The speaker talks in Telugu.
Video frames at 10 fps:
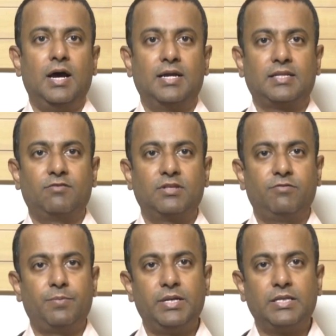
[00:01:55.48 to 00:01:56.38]
ఆ తర్వాత
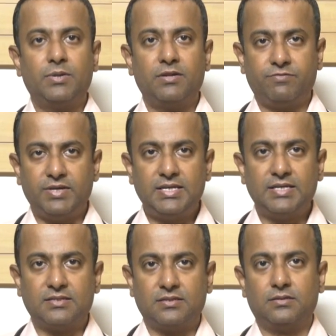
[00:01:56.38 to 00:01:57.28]
విపరీతమైన
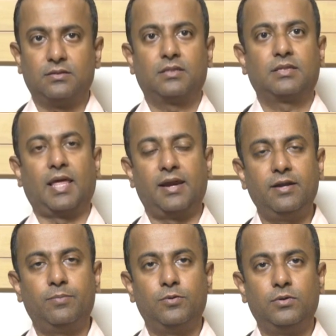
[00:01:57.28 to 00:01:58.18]
వీక్నెస్
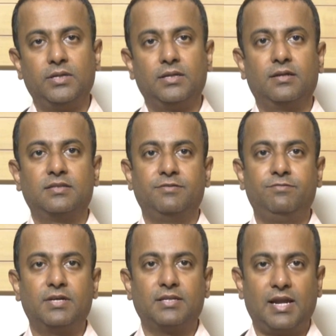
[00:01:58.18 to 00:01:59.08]
తలనొప్పులు
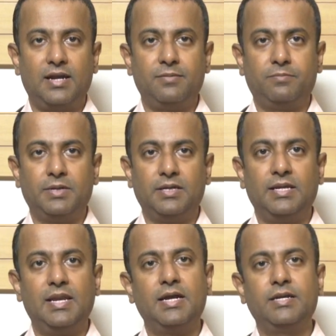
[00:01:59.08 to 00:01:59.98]
సివియర్ తలనొప్పి
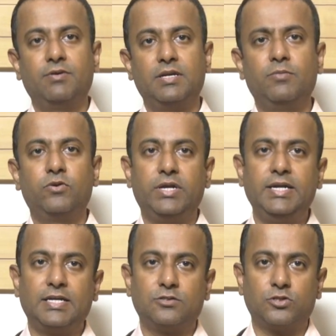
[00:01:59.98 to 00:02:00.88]
ఇలాంటివన్నీ మనం
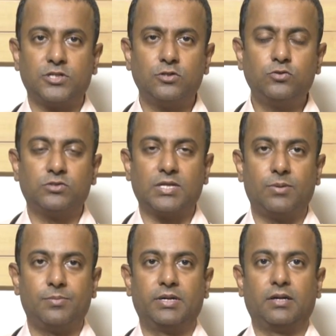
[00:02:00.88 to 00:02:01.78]
హీట్ ఎగ్జాషన్లో
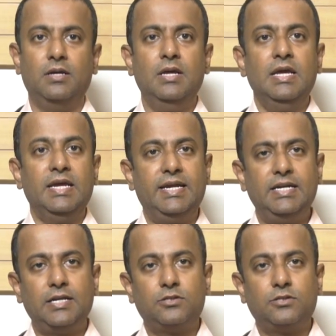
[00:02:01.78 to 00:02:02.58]
చూస్తామన్నమాట హీట్